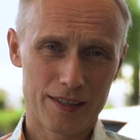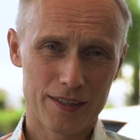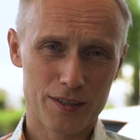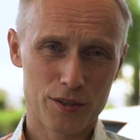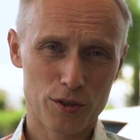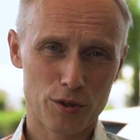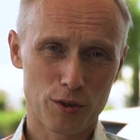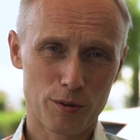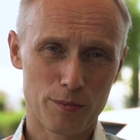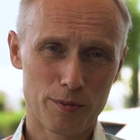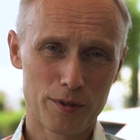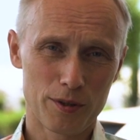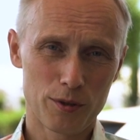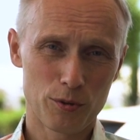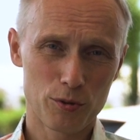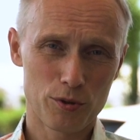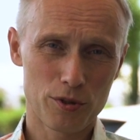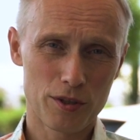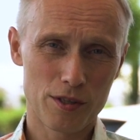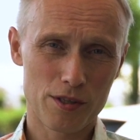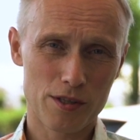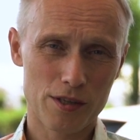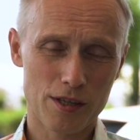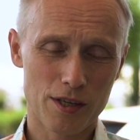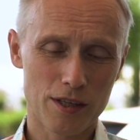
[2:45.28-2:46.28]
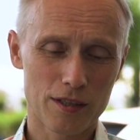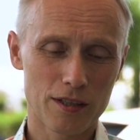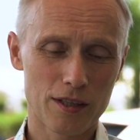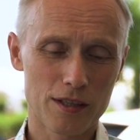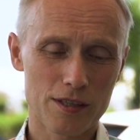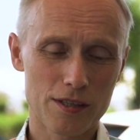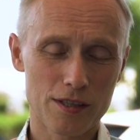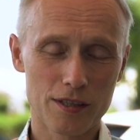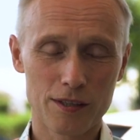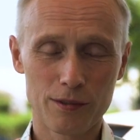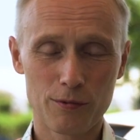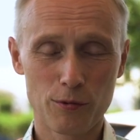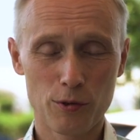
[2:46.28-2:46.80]
Чтобы научиться
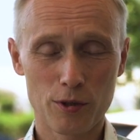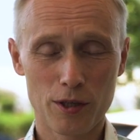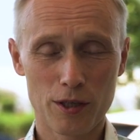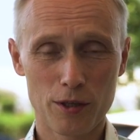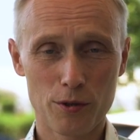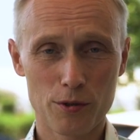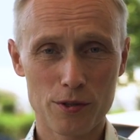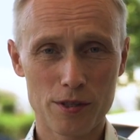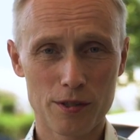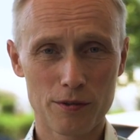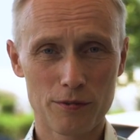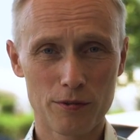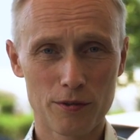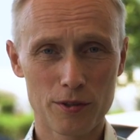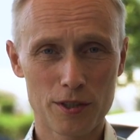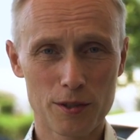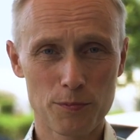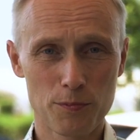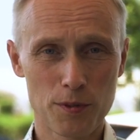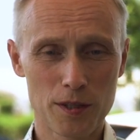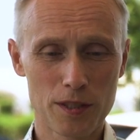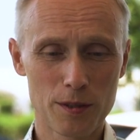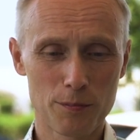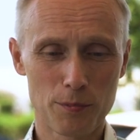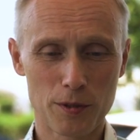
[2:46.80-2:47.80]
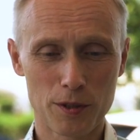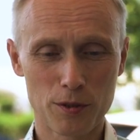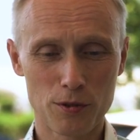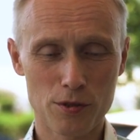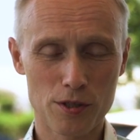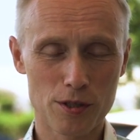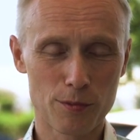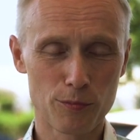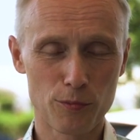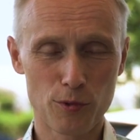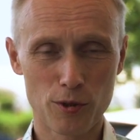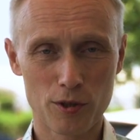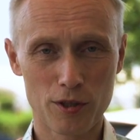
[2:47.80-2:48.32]
кататься на двухколесном велосипеде,
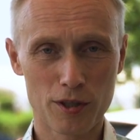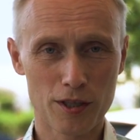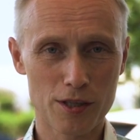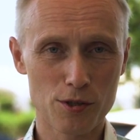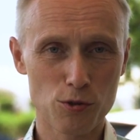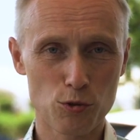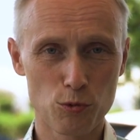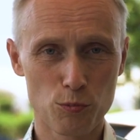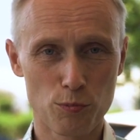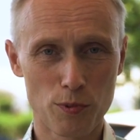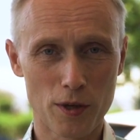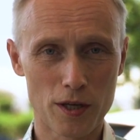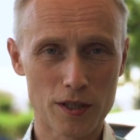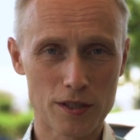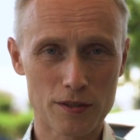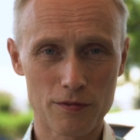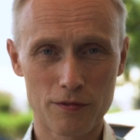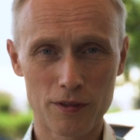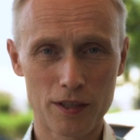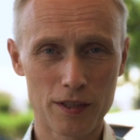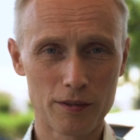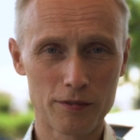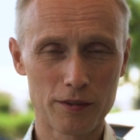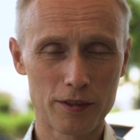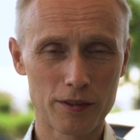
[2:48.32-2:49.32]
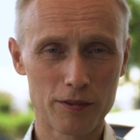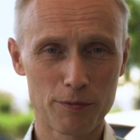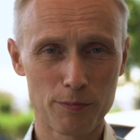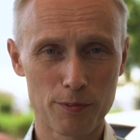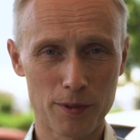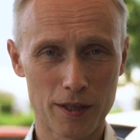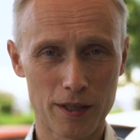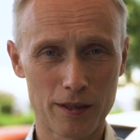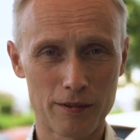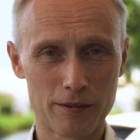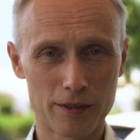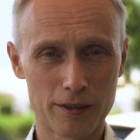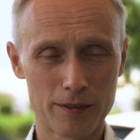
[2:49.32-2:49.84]
придется много раз упасть влево и
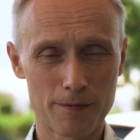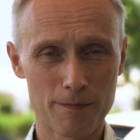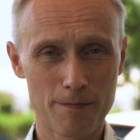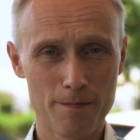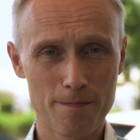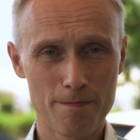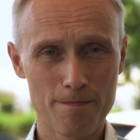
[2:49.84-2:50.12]
вправо.